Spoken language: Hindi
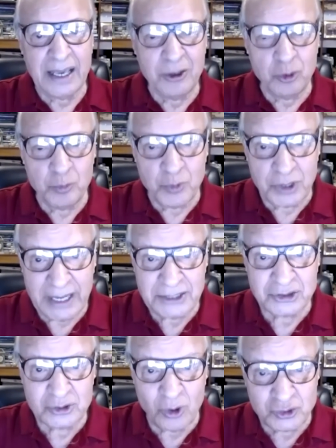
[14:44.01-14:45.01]
ह्यूमन राइट्स
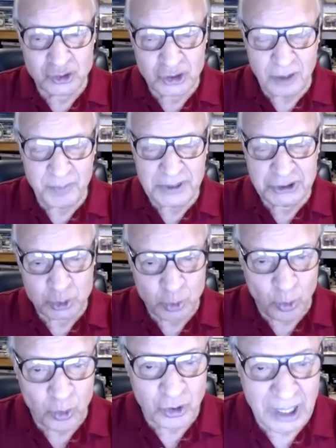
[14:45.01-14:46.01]
काउंसिल में
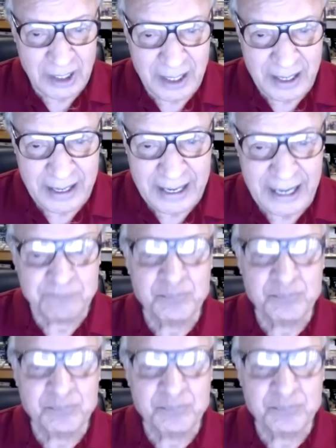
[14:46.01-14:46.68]
शोर डाला है